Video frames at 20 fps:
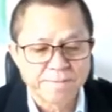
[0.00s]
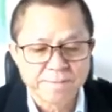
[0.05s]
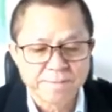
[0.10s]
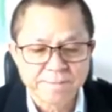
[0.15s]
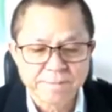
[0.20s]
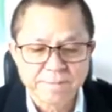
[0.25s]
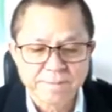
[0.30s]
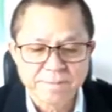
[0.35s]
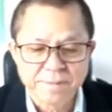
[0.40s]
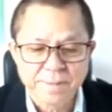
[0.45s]
ล
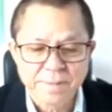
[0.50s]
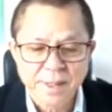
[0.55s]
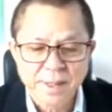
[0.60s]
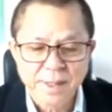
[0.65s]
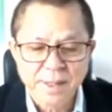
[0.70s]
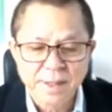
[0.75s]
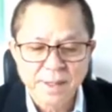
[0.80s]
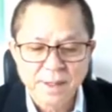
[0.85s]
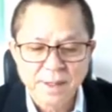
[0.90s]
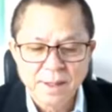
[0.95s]
งน่าชื่น
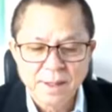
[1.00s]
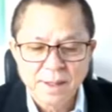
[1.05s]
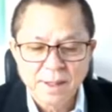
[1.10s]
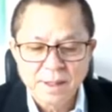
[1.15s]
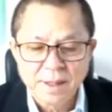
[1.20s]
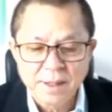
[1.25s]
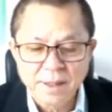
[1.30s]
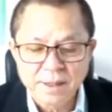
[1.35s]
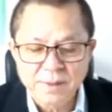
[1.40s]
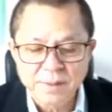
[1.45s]
ใจอะ
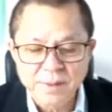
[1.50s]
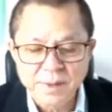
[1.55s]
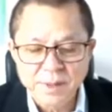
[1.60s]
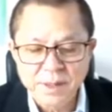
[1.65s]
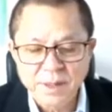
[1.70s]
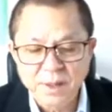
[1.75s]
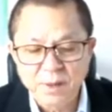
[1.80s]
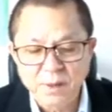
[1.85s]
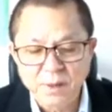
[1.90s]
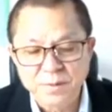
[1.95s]
น้ำมันในต
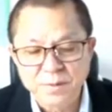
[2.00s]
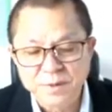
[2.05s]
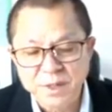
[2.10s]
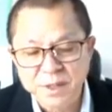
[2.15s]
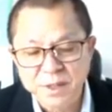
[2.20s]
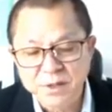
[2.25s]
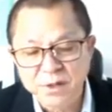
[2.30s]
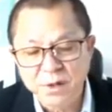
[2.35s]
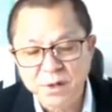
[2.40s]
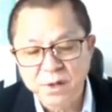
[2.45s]
ลาดโลก
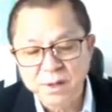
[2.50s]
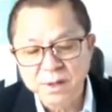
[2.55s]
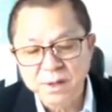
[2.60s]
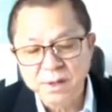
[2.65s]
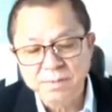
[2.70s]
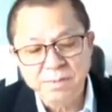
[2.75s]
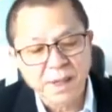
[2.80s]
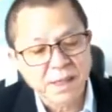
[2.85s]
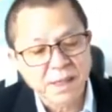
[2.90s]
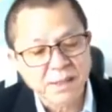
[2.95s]
ลง
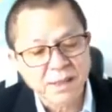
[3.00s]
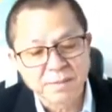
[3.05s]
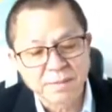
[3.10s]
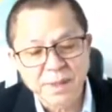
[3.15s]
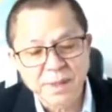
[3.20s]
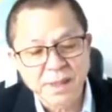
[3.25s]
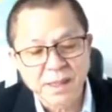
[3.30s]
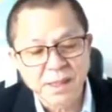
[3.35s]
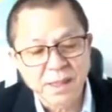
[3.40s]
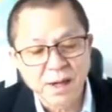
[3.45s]
ปุ๊บ
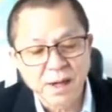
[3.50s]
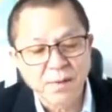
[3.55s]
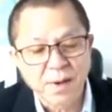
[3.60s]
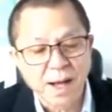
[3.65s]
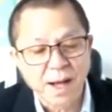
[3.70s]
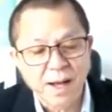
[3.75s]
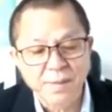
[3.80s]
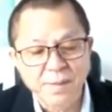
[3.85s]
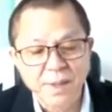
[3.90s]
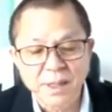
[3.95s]
วันนี้ลงอี
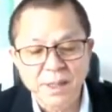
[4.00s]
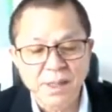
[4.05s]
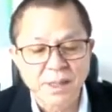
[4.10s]
กครับ